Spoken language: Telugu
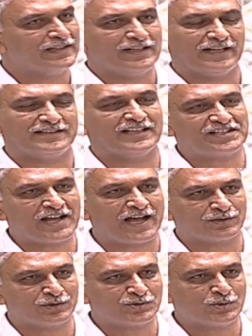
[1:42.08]
అధ్యక్ష ఆ
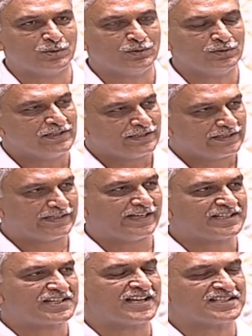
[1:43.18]
రోజు ఇదే
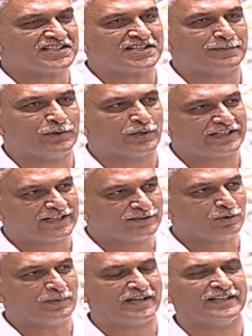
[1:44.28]
శాసనసభలో కిరణ్
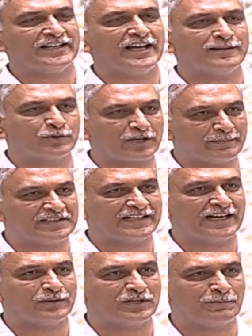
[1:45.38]
కుమార్ రెడ్డి గారు
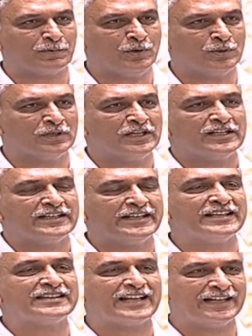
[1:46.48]
ముఖ్యమంత్రిగా ఉన్నప్పుడు నీ
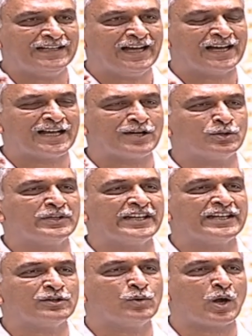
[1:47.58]
తెలంగాణకు
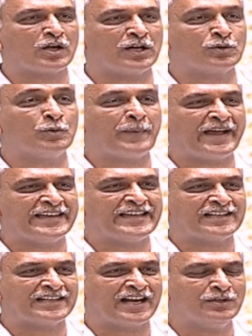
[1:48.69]
నీకు ఒక్క రూపాయి
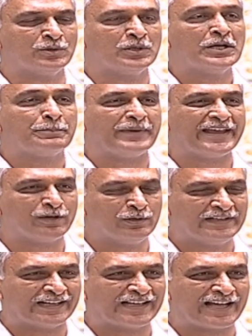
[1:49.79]
అన్న నాడు పేగుల
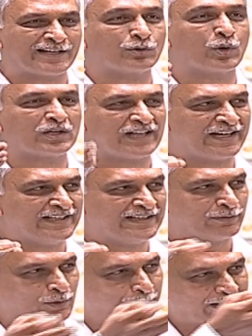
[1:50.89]
దగ్గర దాకా కొట్లాడింది
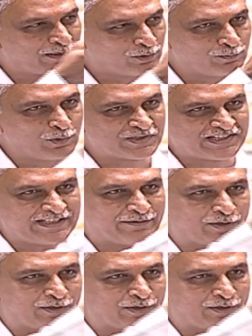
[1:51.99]
ఎవరు పెదవులు మూసింది ఎవరో